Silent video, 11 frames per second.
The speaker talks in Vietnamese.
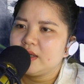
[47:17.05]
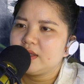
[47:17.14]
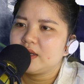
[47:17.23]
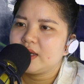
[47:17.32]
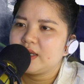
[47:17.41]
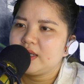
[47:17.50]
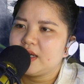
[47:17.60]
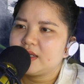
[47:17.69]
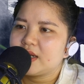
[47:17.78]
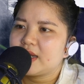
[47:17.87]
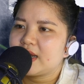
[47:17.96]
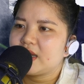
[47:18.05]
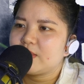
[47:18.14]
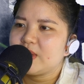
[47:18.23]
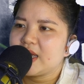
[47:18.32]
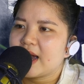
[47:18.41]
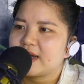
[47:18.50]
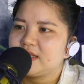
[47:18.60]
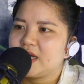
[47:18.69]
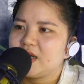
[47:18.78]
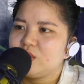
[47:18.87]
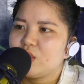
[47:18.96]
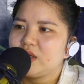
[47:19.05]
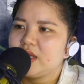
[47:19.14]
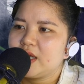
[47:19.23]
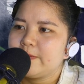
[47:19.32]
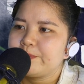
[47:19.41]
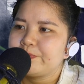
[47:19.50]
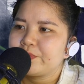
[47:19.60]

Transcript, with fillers: nhưng hiển nhiên nơi đây đã bị hạn chế thuấn di.